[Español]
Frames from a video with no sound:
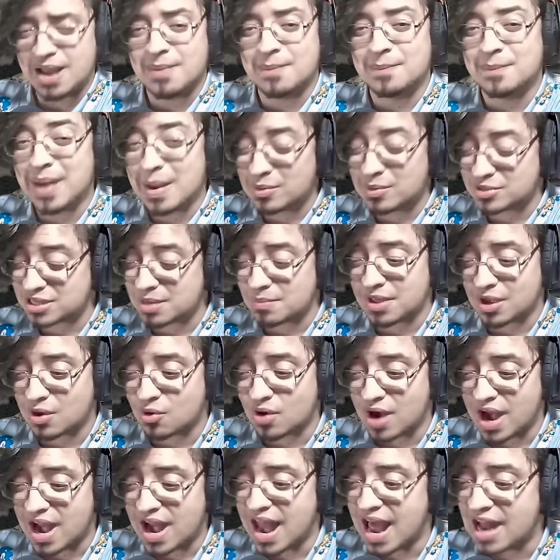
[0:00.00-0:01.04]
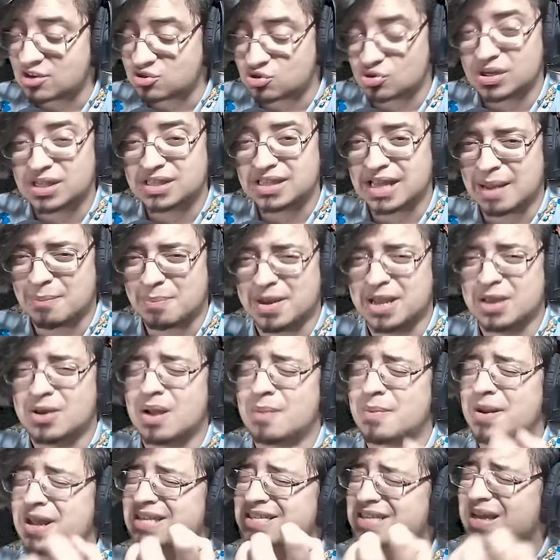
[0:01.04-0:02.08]
vamos a mejorar al Sonic de la película
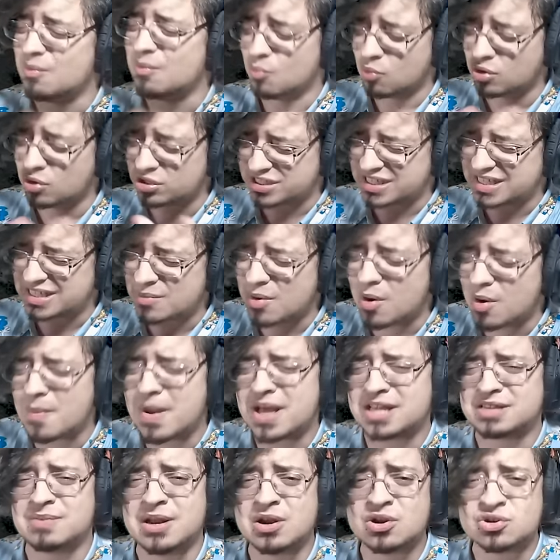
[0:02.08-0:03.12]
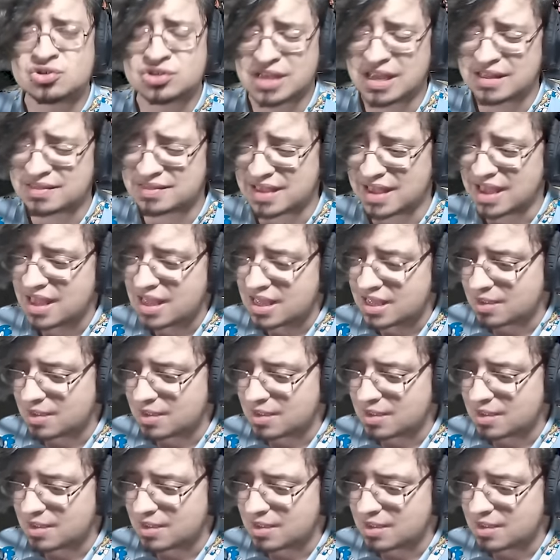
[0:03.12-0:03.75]
para que sea muchísimo más veloz, gente,